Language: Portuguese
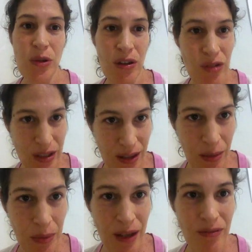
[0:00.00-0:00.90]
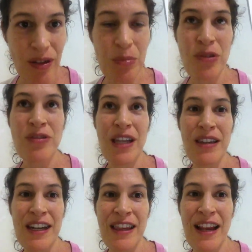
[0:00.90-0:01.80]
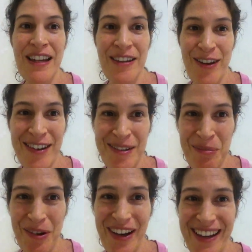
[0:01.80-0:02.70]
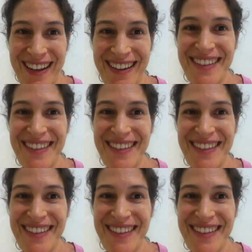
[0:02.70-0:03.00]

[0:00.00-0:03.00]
porque você também vai produzir adrenalina na hora de morrer.